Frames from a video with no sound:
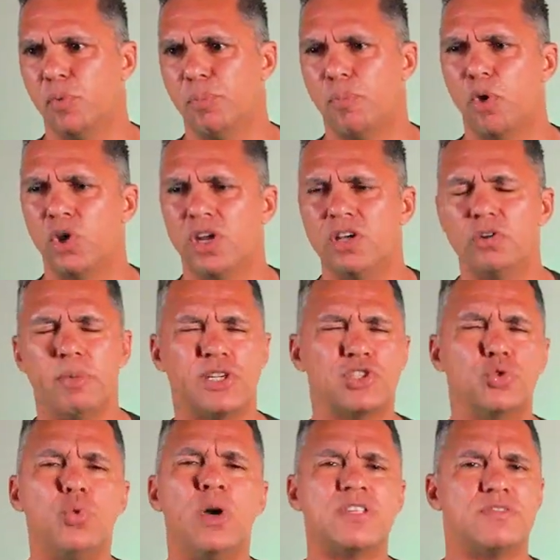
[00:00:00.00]
por ano, umas
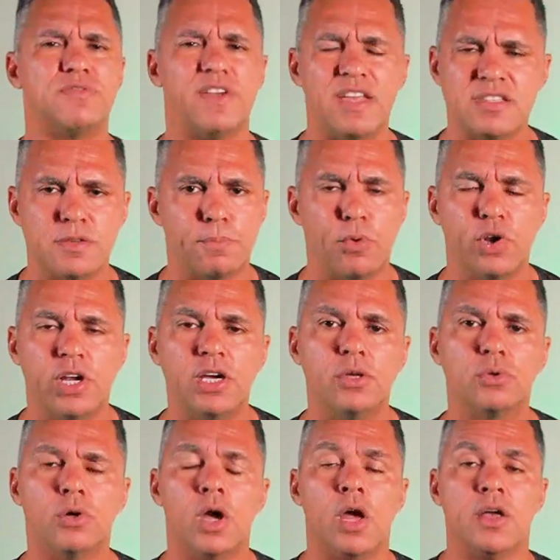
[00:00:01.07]
duas vezes por
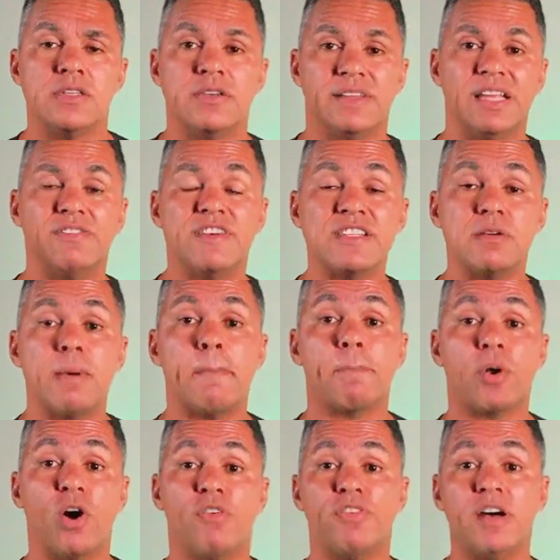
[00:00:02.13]
ano, você vai ter que fazer uma
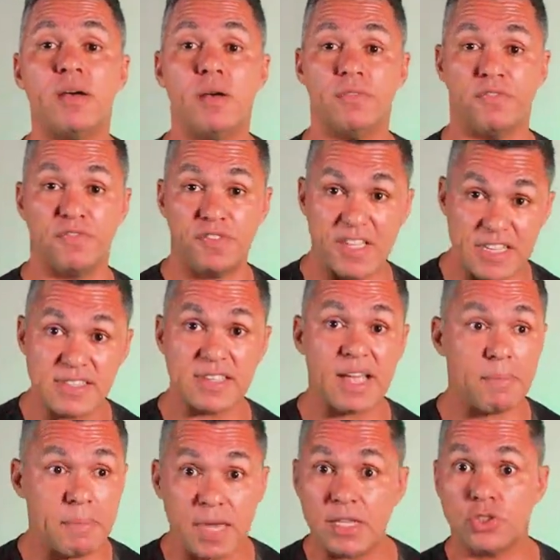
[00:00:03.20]
prova
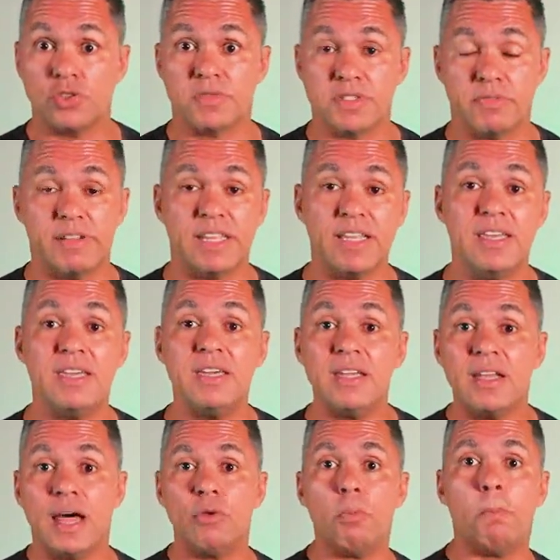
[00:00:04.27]
fisicamente. Você vai ter que ir
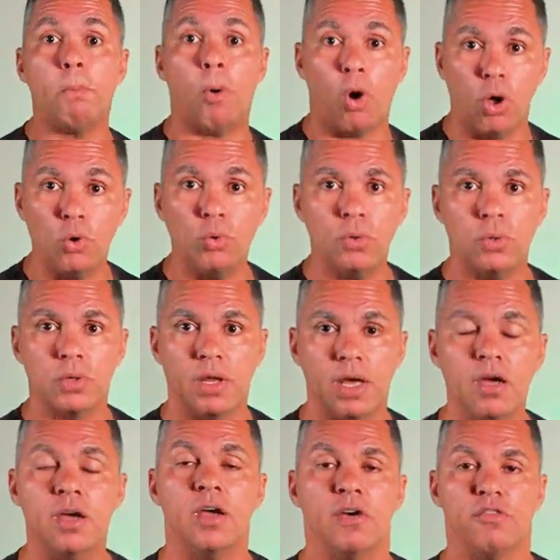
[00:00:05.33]
lá no polo,
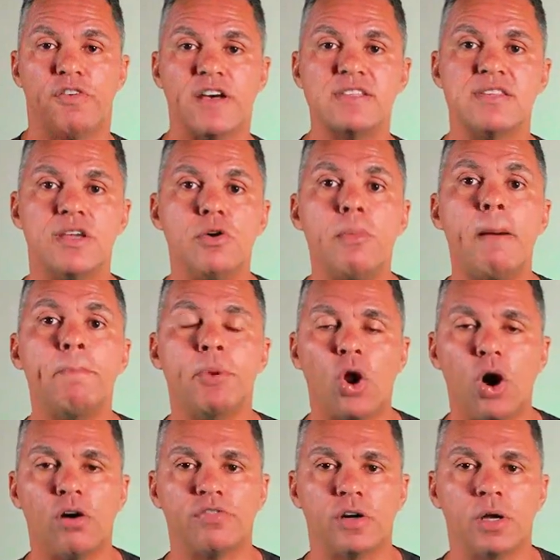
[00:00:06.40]
né? Fazer uma
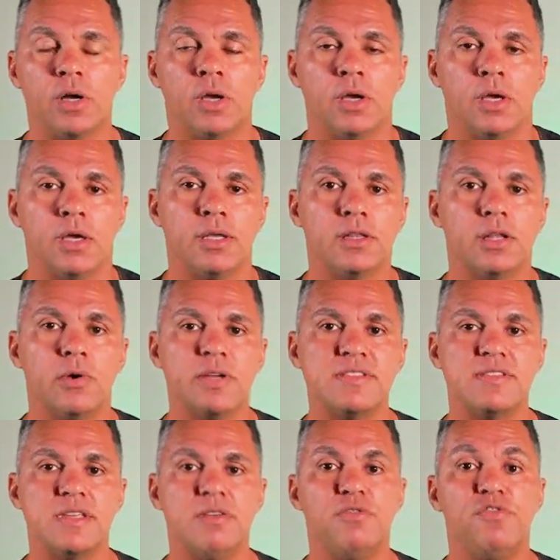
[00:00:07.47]
prova prova. Então,
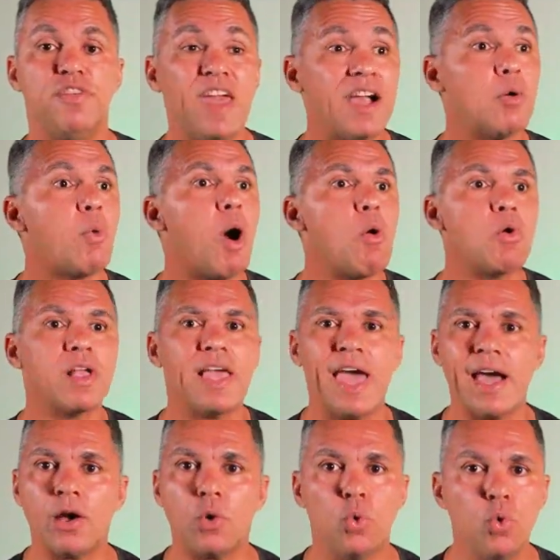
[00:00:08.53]
assim, vê
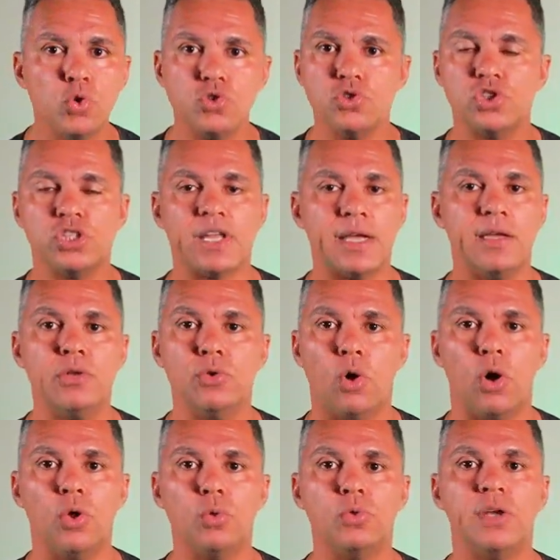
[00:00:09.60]
qualquer curso de
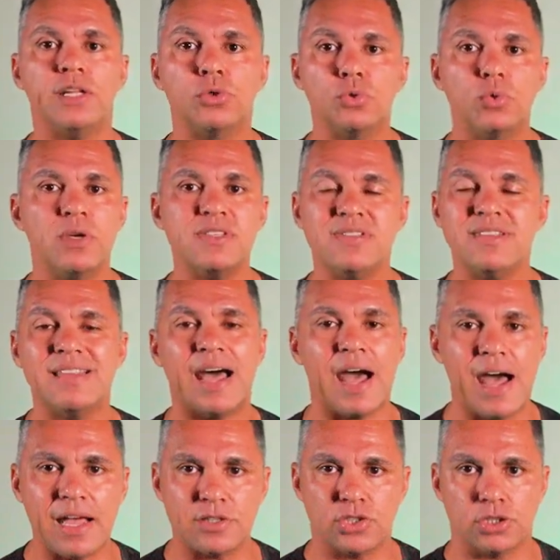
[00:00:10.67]
tecnólogo na tua
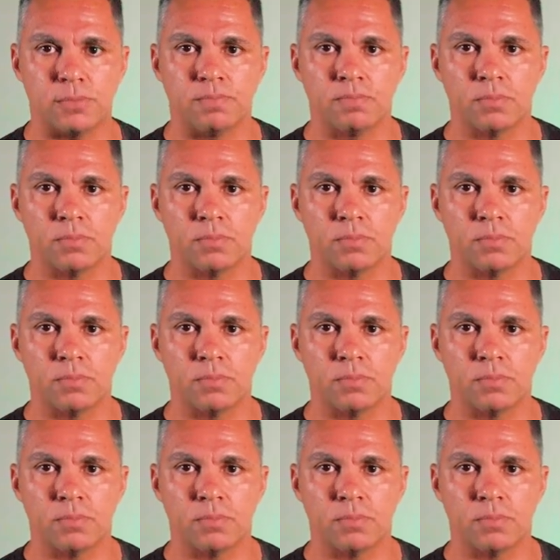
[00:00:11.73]
cidade